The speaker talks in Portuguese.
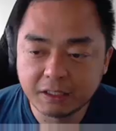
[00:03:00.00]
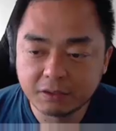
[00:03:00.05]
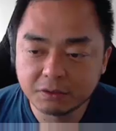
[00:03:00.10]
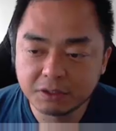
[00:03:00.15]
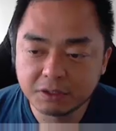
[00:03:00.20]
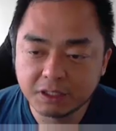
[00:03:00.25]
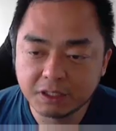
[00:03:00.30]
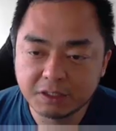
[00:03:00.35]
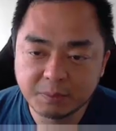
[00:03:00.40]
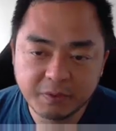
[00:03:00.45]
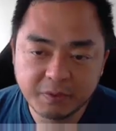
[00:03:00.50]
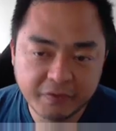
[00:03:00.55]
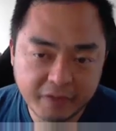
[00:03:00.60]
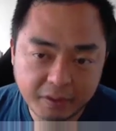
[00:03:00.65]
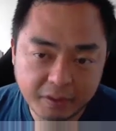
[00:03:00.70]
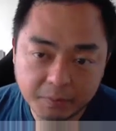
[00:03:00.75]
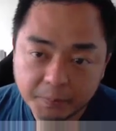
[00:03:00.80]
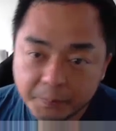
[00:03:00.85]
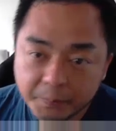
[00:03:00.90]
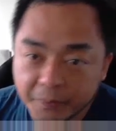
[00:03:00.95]
ficar rico, cheio de
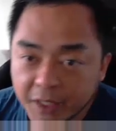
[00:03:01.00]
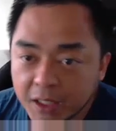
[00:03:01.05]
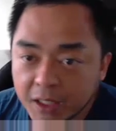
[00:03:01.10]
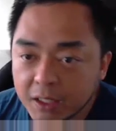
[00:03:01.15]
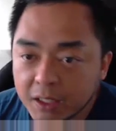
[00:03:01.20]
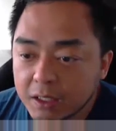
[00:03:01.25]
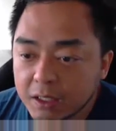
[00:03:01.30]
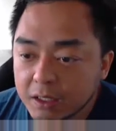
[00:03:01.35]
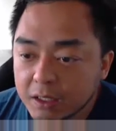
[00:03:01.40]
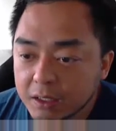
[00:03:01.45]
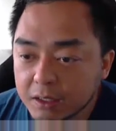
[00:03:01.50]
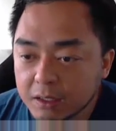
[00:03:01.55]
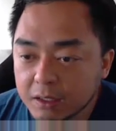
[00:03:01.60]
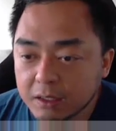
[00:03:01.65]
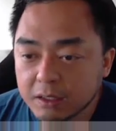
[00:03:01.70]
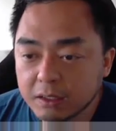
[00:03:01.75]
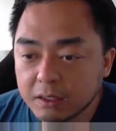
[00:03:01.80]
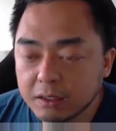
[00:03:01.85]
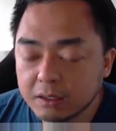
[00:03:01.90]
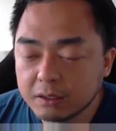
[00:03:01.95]
mitril,
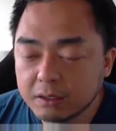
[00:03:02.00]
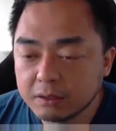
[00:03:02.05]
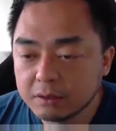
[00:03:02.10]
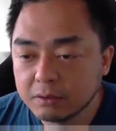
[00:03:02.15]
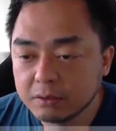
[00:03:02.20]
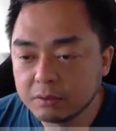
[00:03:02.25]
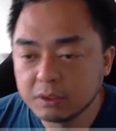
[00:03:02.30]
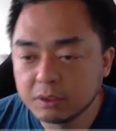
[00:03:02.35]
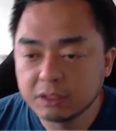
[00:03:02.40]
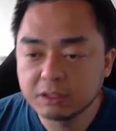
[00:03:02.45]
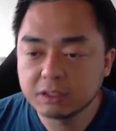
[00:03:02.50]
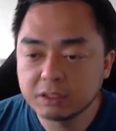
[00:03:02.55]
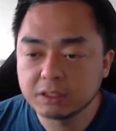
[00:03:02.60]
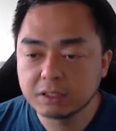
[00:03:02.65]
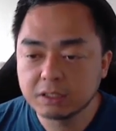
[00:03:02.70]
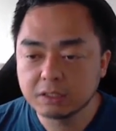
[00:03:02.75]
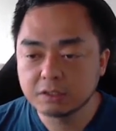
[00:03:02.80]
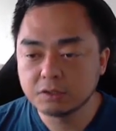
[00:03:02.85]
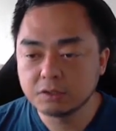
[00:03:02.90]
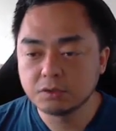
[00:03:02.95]
eh,
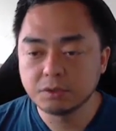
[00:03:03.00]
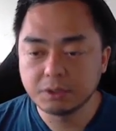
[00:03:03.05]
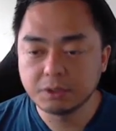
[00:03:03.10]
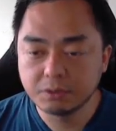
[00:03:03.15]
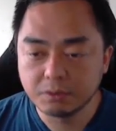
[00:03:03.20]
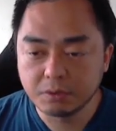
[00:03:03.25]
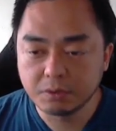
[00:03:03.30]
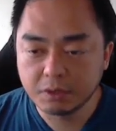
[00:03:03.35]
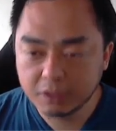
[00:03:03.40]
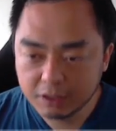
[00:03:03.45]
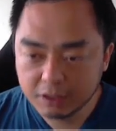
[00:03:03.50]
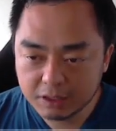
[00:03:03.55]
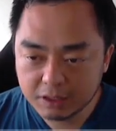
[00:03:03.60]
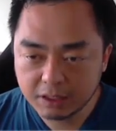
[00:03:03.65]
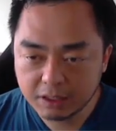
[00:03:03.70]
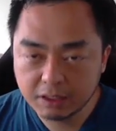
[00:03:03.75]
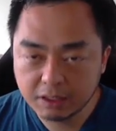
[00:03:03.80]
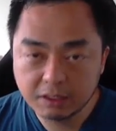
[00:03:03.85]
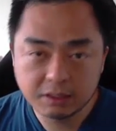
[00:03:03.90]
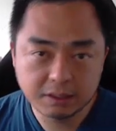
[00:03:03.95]
durante essas 18
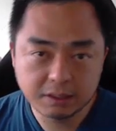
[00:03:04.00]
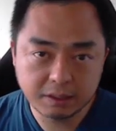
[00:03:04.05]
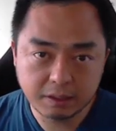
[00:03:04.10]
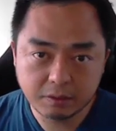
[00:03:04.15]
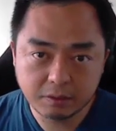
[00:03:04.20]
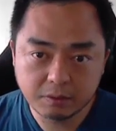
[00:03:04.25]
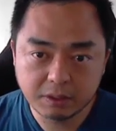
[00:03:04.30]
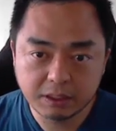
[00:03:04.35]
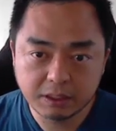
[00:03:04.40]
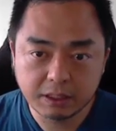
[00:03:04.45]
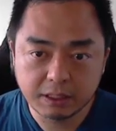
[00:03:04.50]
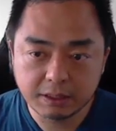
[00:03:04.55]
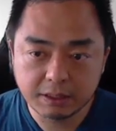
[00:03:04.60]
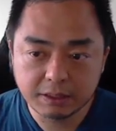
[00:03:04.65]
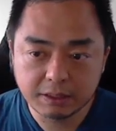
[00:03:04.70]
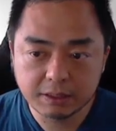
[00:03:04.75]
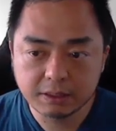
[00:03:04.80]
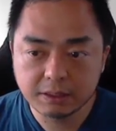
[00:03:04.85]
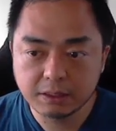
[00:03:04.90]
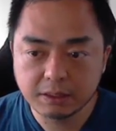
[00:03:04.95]
horas aí, cinco
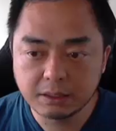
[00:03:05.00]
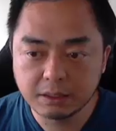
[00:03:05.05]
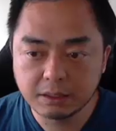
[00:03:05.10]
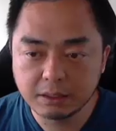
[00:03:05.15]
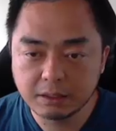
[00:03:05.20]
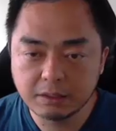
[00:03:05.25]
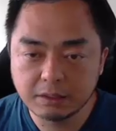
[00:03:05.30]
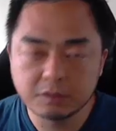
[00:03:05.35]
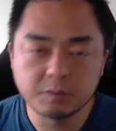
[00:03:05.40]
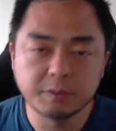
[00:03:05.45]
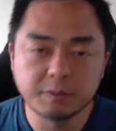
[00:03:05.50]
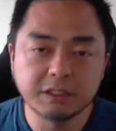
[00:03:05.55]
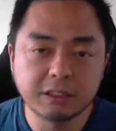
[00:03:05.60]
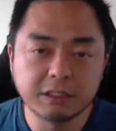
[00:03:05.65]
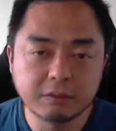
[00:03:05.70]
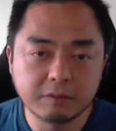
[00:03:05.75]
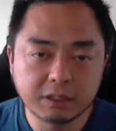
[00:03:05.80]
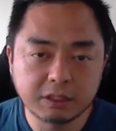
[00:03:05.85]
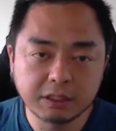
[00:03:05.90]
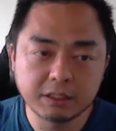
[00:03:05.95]
unidades. isso
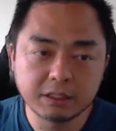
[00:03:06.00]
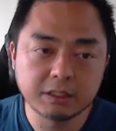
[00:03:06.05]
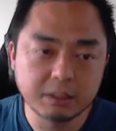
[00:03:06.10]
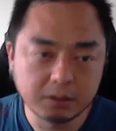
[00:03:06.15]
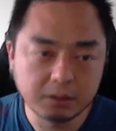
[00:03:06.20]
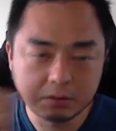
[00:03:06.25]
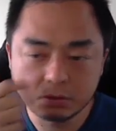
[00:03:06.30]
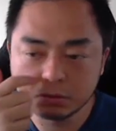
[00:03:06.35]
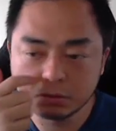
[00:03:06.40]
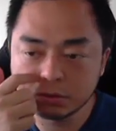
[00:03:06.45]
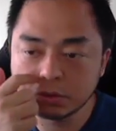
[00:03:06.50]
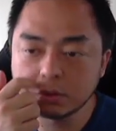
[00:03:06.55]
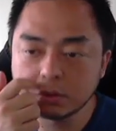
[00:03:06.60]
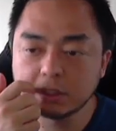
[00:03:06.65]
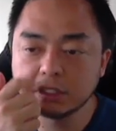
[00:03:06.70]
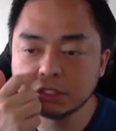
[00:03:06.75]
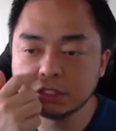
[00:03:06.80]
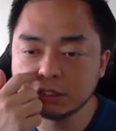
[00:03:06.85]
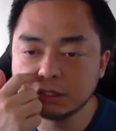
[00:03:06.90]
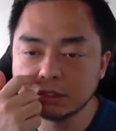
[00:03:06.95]
mandando artesão, com
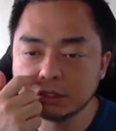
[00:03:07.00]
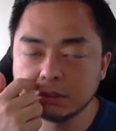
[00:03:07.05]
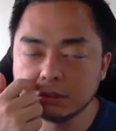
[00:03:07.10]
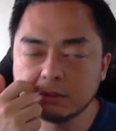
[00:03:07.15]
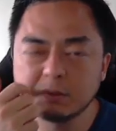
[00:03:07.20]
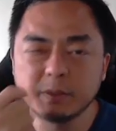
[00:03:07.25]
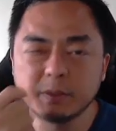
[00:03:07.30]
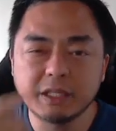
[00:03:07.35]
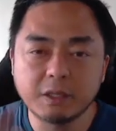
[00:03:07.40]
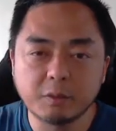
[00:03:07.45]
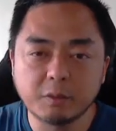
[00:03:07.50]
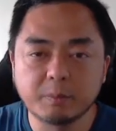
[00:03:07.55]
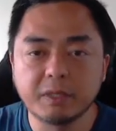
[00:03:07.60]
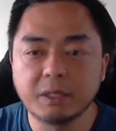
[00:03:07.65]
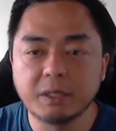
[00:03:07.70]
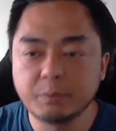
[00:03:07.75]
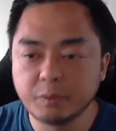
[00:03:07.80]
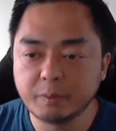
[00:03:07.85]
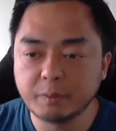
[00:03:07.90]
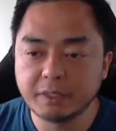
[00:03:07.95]
sorte. Tudo bem que é o
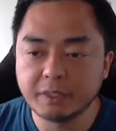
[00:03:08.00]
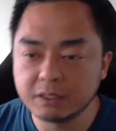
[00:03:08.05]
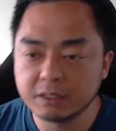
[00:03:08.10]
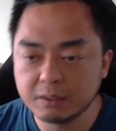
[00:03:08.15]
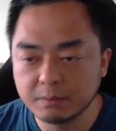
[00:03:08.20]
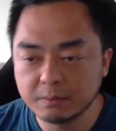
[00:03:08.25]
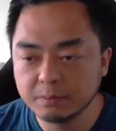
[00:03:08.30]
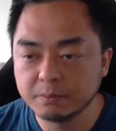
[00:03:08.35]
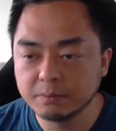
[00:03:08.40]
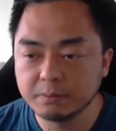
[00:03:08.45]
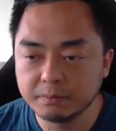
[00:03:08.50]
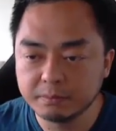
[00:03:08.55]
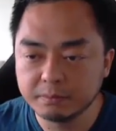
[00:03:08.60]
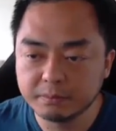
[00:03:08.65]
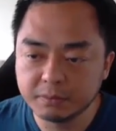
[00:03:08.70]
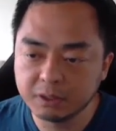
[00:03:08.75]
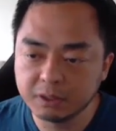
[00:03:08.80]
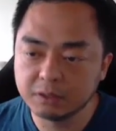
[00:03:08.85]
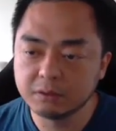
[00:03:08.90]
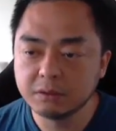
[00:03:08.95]
papo, mas,
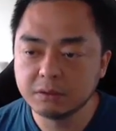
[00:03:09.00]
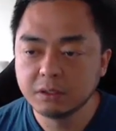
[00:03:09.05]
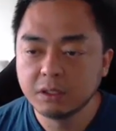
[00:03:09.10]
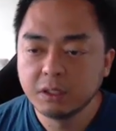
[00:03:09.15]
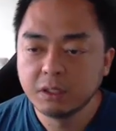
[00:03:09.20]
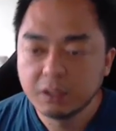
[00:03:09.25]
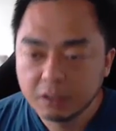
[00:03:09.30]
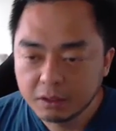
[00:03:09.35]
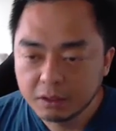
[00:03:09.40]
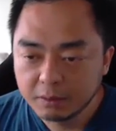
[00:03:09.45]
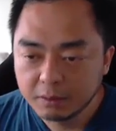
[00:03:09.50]
hum, mano,